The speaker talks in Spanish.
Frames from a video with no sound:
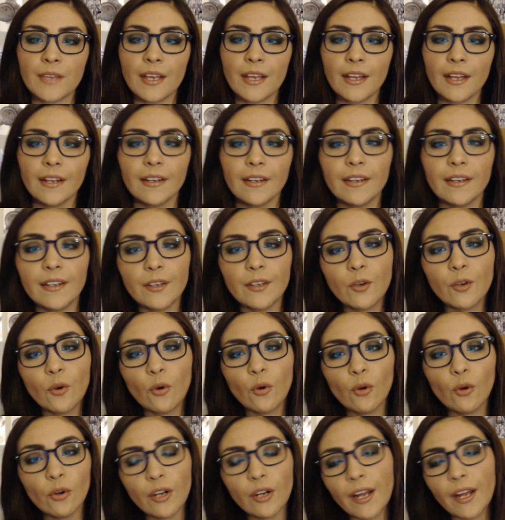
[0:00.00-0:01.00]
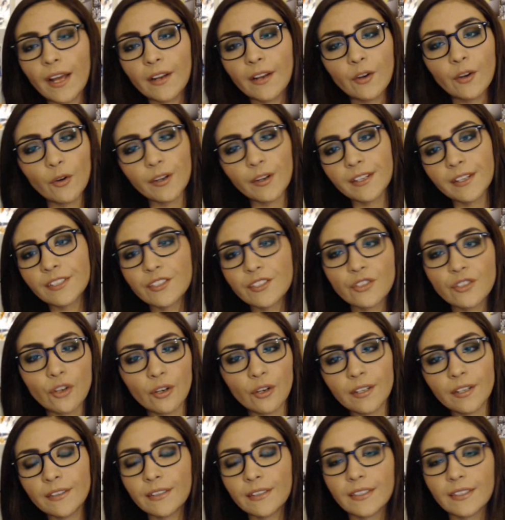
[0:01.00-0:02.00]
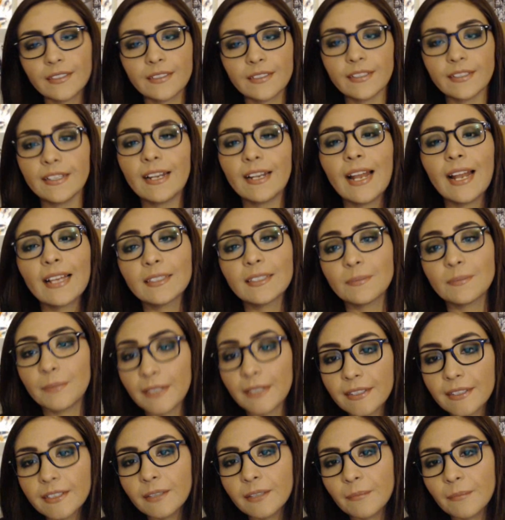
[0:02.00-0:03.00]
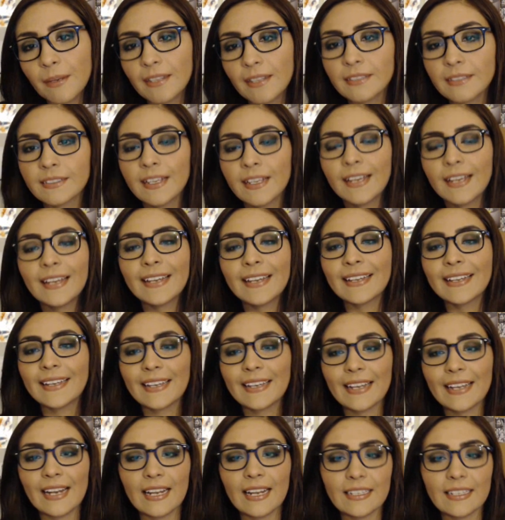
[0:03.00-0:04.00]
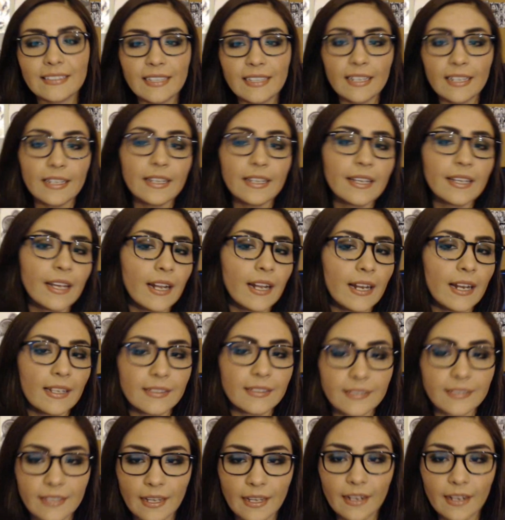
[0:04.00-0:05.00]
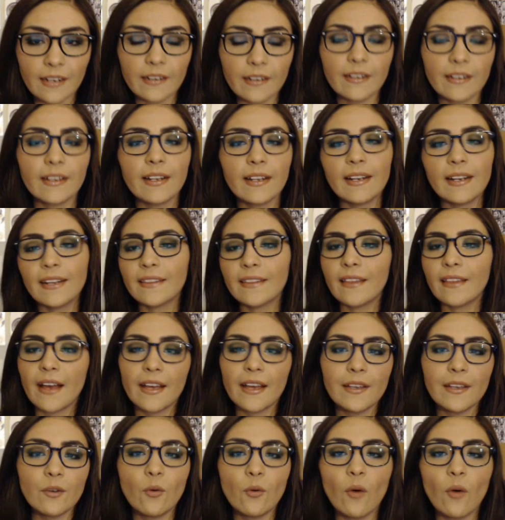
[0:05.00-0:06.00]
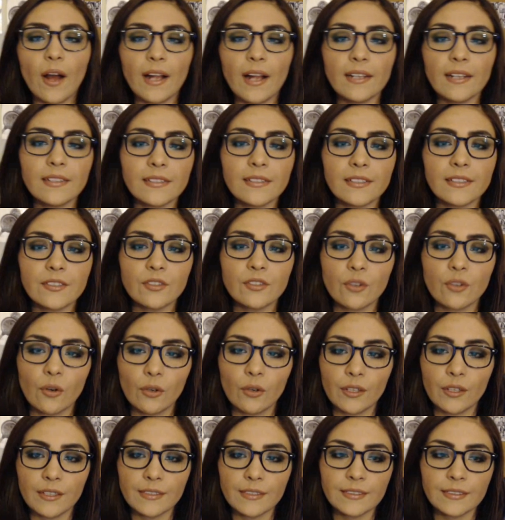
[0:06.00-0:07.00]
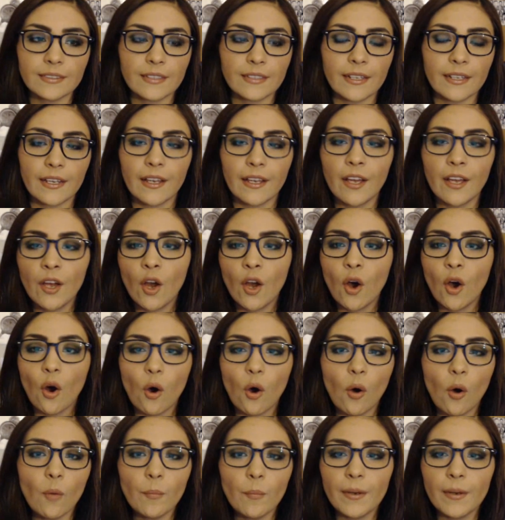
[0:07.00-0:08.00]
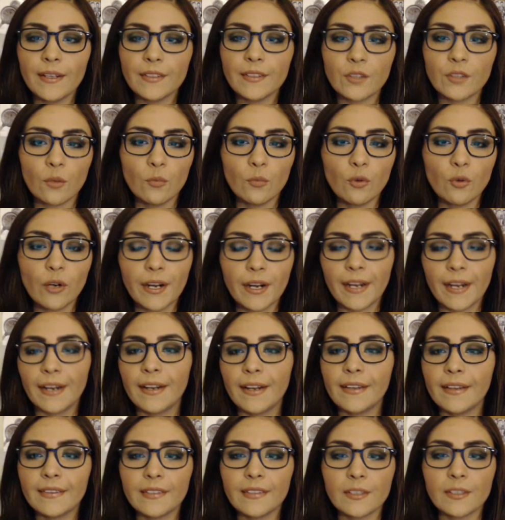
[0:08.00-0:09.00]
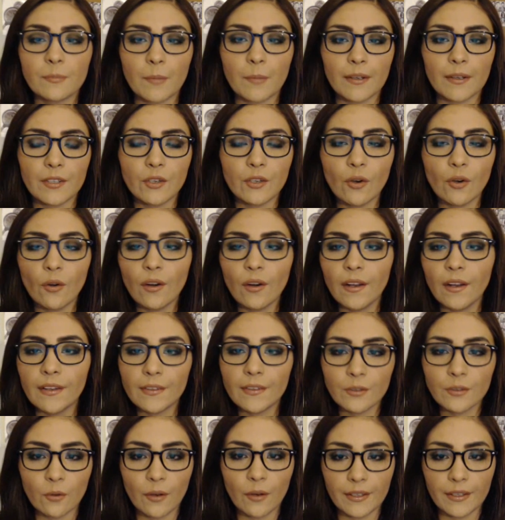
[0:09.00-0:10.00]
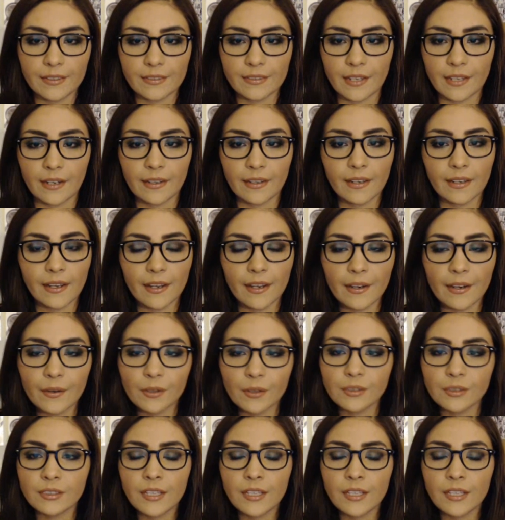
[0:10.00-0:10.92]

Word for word: ninguna conexión entre sí las víctimas que las elige al azar, que le da igual si son este, hombres o mujeres, españoles o extranjeros.